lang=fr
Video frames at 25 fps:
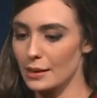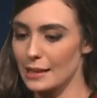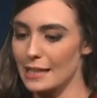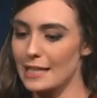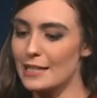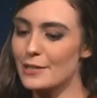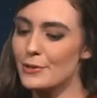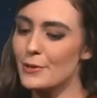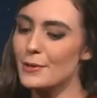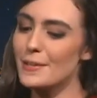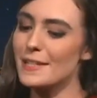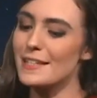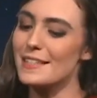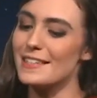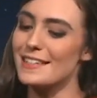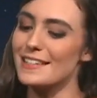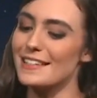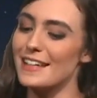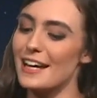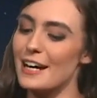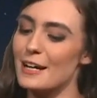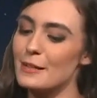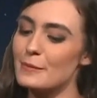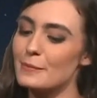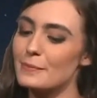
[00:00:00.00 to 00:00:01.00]
Il se
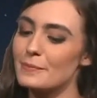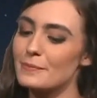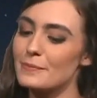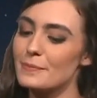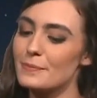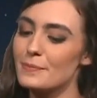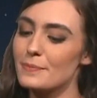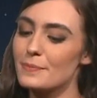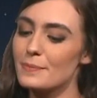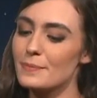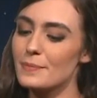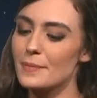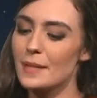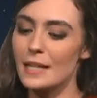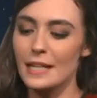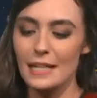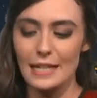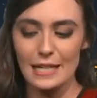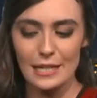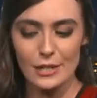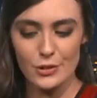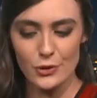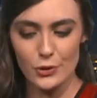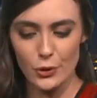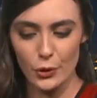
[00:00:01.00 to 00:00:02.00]
décida.
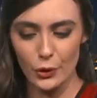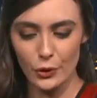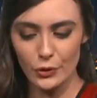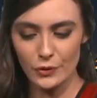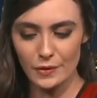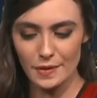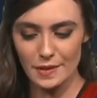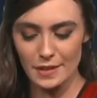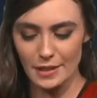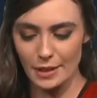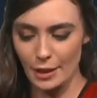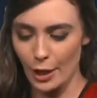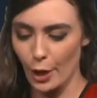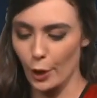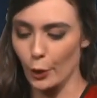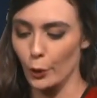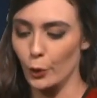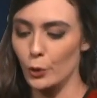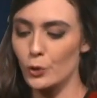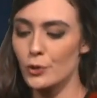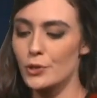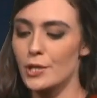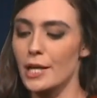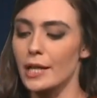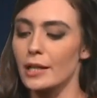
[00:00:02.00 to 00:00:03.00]
Il se rendit
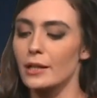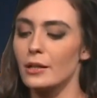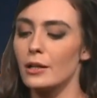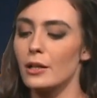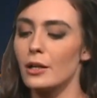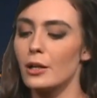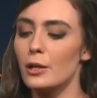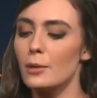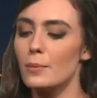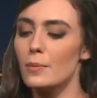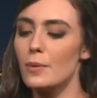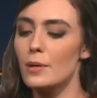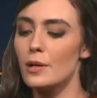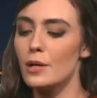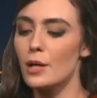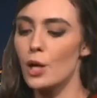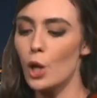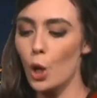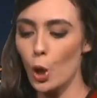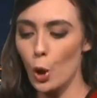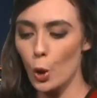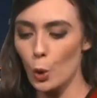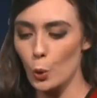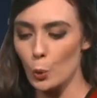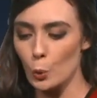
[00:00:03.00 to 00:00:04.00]
rue Jacob,
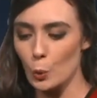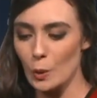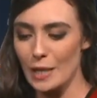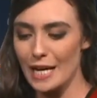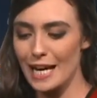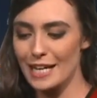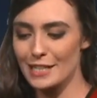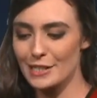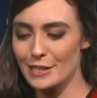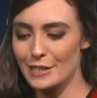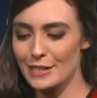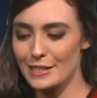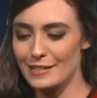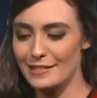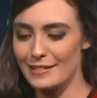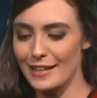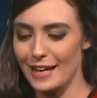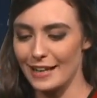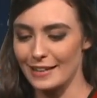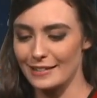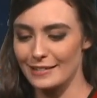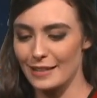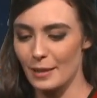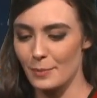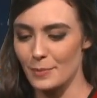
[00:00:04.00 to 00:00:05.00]
où
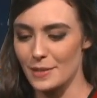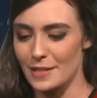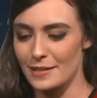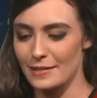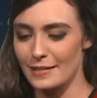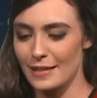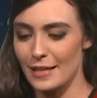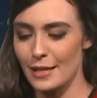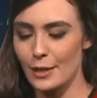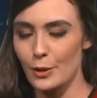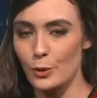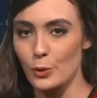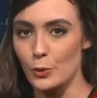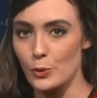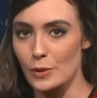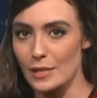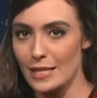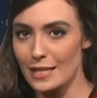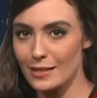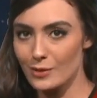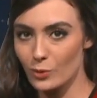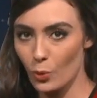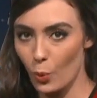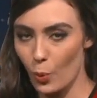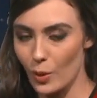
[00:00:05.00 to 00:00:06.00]
l'architecte habitait une
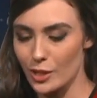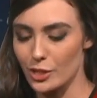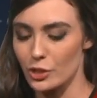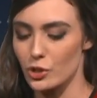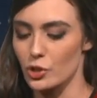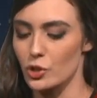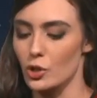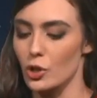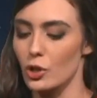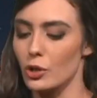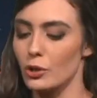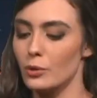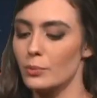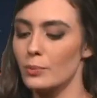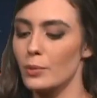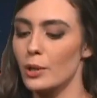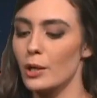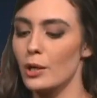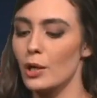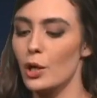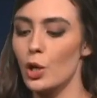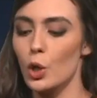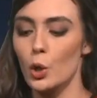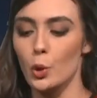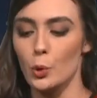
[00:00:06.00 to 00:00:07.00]
étroite
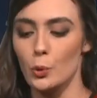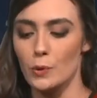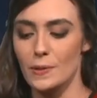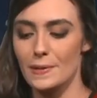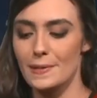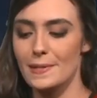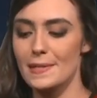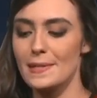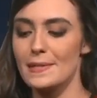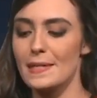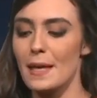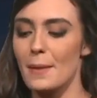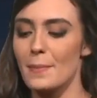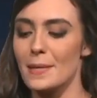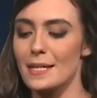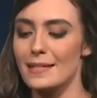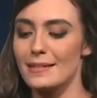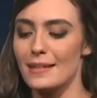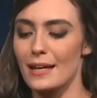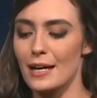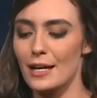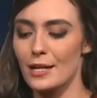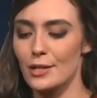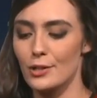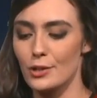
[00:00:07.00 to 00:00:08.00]
chambre au sixième
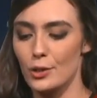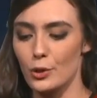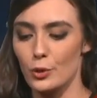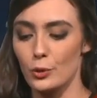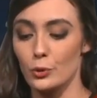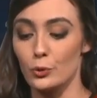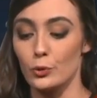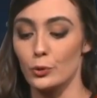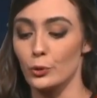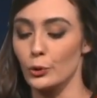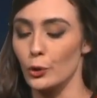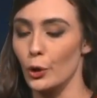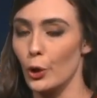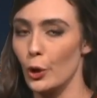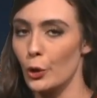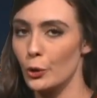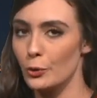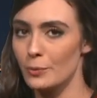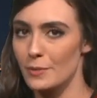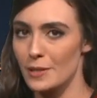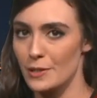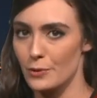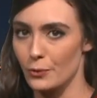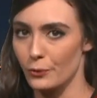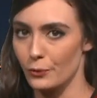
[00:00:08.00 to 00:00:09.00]
étage d'une
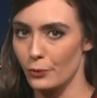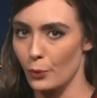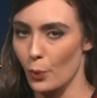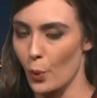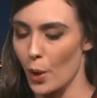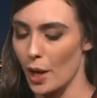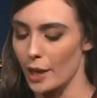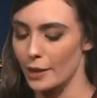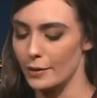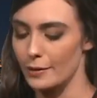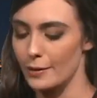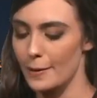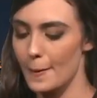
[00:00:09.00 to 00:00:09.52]
grande maison froide.